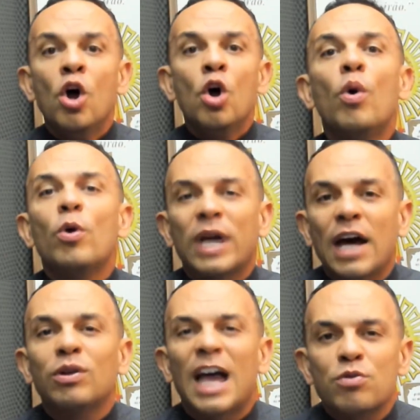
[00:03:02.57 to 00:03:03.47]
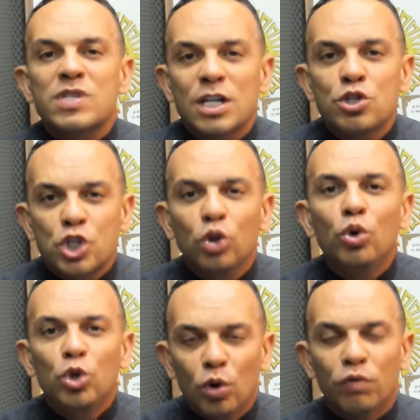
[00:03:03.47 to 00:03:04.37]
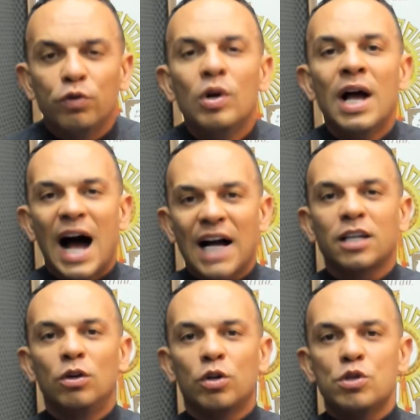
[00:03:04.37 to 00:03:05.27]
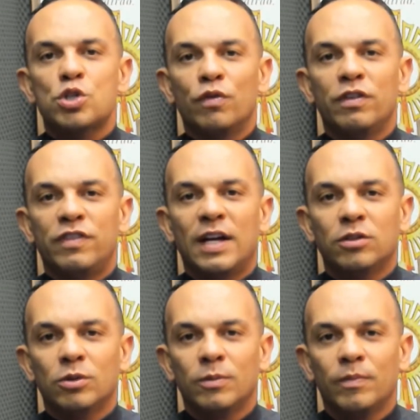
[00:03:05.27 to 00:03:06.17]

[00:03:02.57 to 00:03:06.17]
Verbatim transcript: Ou eu quero dar um sentido novo àquilo que eu estou vivendo?